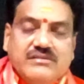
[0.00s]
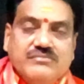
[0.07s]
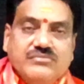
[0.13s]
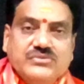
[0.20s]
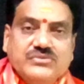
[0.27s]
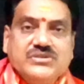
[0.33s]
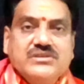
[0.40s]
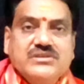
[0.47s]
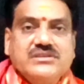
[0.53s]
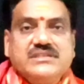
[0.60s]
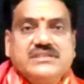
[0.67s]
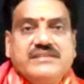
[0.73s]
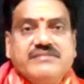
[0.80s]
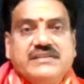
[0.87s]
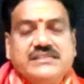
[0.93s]

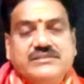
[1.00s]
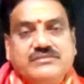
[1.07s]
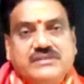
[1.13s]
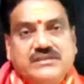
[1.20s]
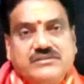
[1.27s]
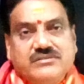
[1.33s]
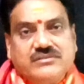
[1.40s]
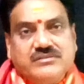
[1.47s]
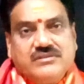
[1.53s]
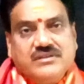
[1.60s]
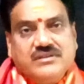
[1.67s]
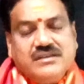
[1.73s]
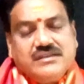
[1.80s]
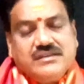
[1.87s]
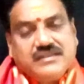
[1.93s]
ఉద్యోగస్తులు ఎవరైతే ఉన్నారో
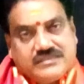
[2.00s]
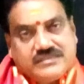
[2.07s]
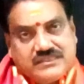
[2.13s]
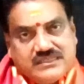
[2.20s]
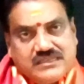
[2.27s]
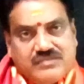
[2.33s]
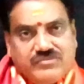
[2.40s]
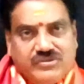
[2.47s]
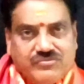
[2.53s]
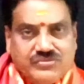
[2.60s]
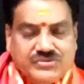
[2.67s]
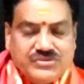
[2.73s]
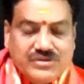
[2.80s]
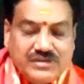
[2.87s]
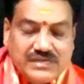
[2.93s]
ఖచ్చితంగా మీ
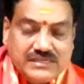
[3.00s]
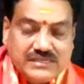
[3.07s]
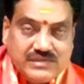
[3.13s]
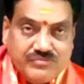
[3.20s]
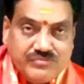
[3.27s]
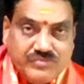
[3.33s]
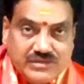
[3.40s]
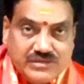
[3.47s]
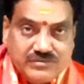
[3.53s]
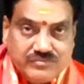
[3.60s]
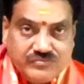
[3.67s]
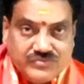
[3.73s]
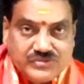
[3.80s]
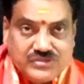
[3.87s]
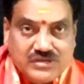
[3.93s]
ఉద్యోగానికి మీరు
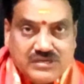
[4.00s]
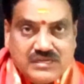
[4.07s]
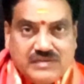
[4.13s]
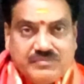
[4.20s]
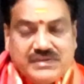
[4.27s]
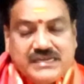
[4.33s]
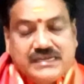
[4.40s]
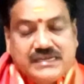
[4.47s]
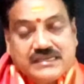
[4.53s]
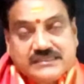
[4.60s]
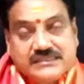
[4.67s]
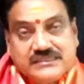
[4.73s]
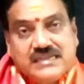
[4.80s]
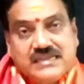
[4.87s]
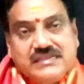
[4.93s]
ఉద్యోగాల పడే
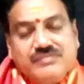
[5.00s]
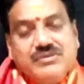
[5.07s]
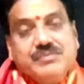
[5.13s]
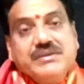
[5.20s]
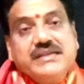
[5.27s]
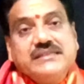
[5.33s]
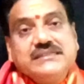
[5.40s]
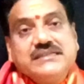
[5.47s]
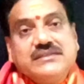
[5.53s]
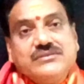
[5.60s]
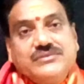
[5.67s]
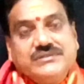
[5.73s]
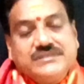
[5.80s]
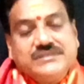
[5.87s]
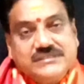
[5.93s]
కష్టాన్ని మీ పై అధికారులు
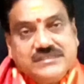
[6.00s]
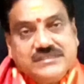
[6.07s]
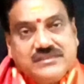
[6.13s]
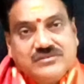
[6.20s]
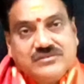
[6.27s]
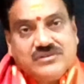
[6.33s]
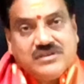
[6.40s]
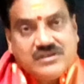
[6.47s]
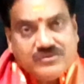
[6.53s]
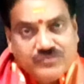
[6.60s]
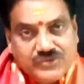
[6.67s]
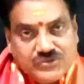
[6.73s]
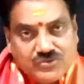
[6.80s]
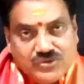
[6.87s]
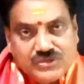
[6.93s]
గుర్తిస్తారు
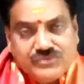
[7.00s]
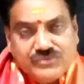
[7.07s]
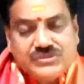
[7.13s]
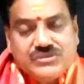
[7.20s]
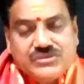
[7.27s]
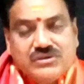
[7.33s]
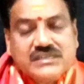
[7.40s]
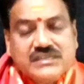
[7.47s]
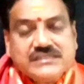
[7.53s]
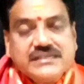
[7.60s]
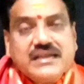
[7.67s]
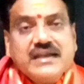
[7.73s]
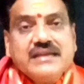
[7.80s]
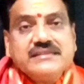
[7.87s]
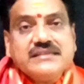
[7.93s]
మీ తోటి ఉద్యోగులకు
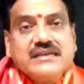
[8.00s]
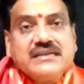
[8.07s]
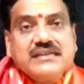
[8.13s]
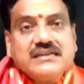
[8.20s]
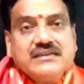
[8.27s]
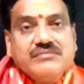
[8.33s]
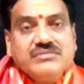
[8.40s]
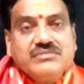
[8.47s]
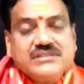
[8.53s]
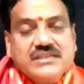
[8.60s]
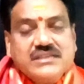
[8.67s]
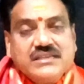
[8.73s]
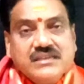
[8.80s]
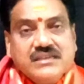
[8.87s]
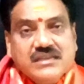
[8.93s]
సహాయ సహకారాలు
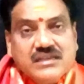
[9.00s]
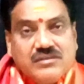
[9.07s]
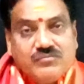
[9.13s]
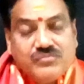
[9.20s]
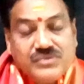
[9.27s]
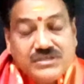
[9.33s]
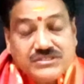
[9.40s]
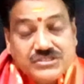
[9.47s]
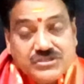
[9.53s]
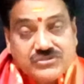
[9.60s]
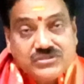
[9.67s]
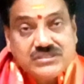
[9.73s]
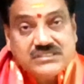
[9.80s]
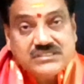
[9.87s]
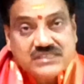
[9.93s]
లభిస్తాయి మీ
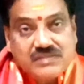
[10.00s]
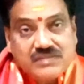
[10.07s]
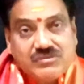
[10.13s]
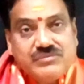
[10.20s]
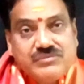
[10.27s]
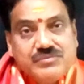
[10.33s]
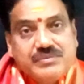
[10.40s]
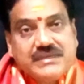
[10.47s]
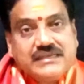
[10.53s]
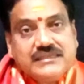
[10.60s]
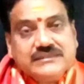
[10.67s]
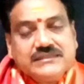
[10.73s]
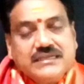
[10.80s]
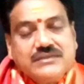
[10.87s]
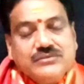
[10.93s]
చేస్తున్న శ్రమని మీ పై
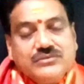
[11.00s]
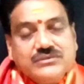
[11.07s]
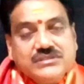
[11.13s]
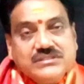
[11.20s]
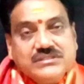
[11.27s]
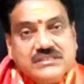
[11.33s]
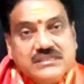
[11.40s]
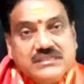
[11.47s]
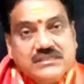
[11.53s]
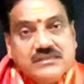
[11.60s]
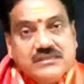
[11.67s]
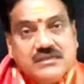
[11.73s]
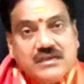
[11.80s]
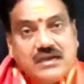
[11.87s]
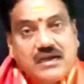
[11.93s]
అధికారులు గుర్తించి
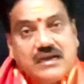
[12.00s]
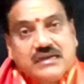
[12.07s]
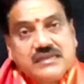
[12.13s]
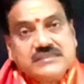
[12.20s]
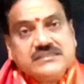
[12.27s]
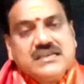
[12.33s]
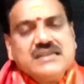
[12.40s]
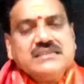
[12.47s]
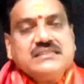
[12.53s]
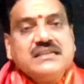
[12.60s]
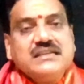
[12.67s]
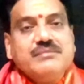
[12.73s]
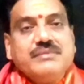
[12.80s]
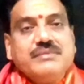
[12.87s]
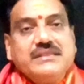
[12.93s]
ఆ కష్టానికి
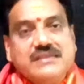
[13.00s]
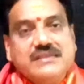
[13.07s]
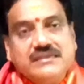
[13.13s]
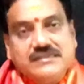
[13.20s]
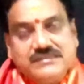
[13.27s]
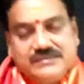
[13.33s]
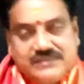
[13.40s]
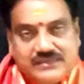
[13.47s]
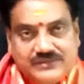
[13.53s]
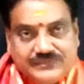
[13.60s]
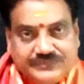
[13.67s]
తగ్గ ఫలితాన్ని ఇస్తారు